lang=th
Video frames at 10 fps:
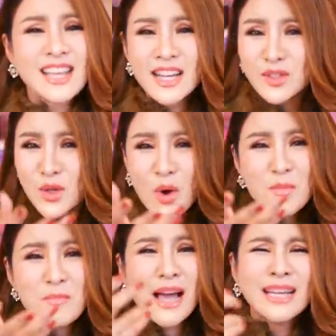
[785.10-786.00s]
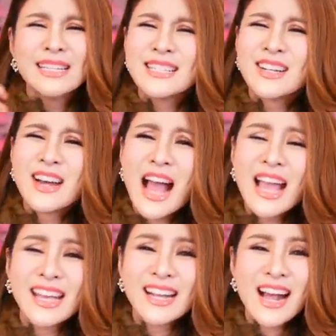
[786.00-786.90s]
จะตรงไปจะใก
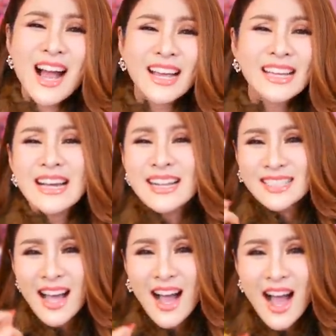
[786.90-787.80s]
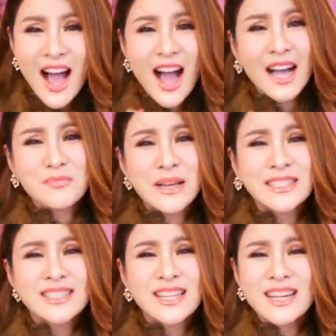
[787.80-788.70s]
ล้ไกลถ้าหากเป็
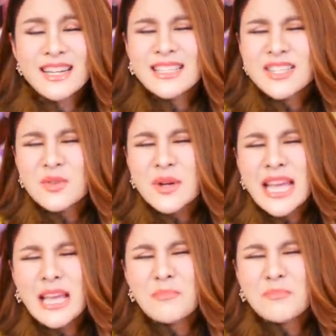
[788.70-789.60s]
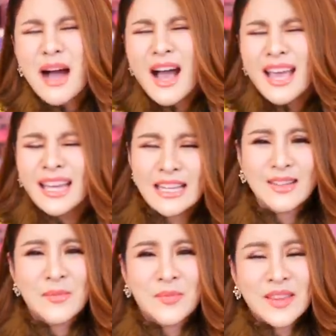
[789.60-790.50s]
นเธอจะรีบไป
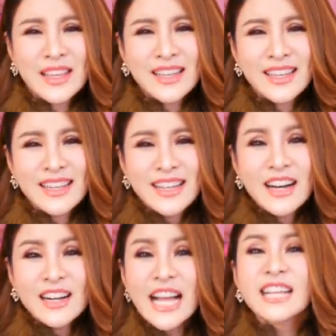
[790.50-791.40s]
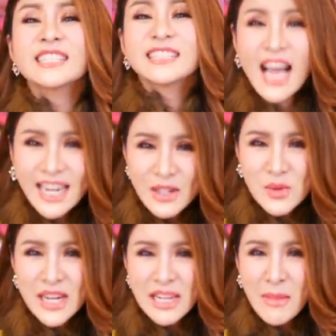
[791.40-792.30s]
เออใครเกิดทัน
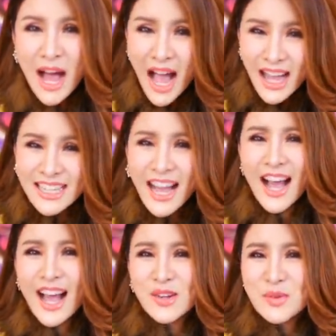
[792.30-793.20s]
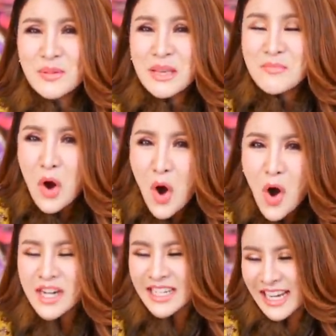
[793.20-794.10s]
รุ่นนี้บ้างคะรุ่นพี่เบิ
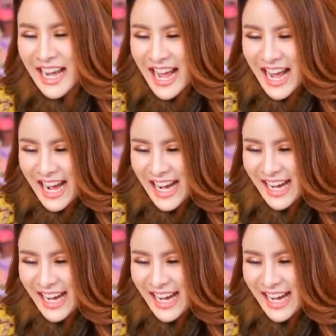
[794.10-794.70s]
ร์ดนะคะ